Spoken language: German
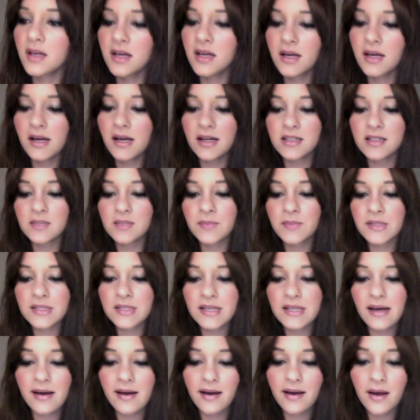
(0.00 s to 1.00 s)
Als
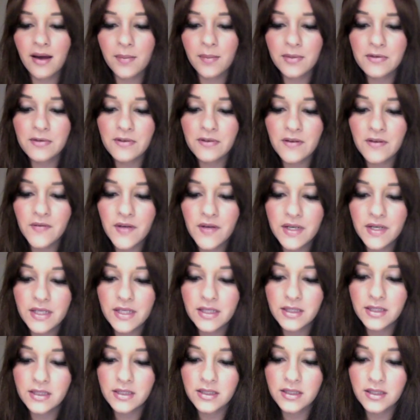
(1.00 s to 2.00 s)
Mascara habe ich
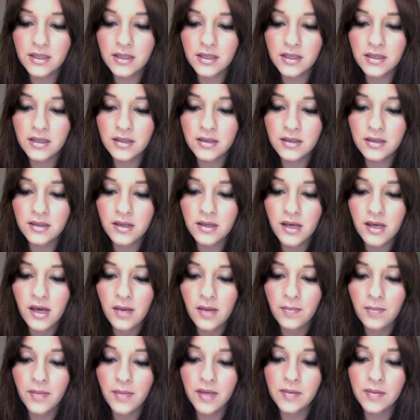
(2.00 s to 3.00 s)
verwendet den
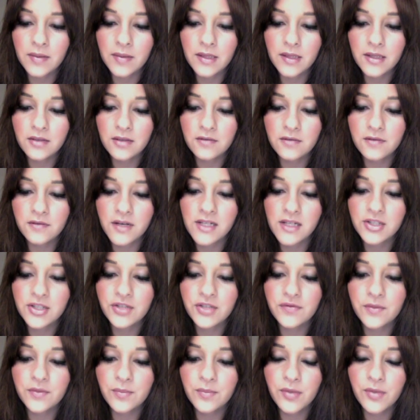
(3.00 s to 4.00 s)
Maybelline Falsche
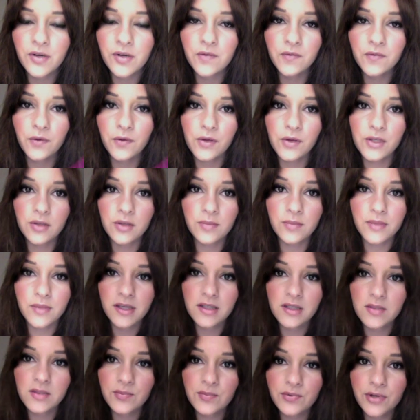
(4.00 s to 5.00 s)
Wimpern Volume
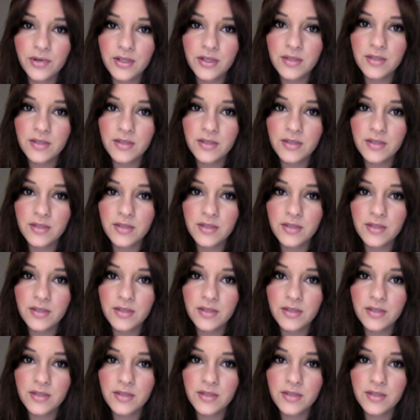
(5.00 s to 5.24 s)
Express